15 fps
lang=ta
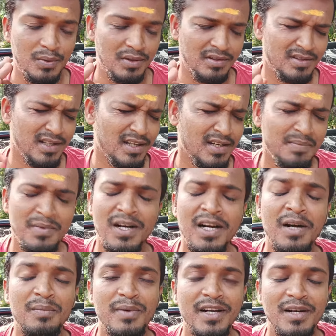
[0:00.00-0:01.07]
ஒரு
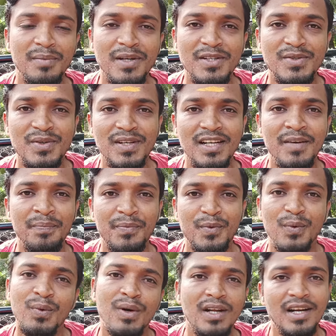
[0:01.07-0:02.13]
தரமான அப்டேட் அப்படின்னு சொல்லலாம்
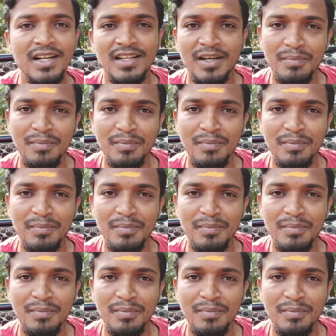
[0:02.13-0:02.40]
உங்களுக்கெல்லாம்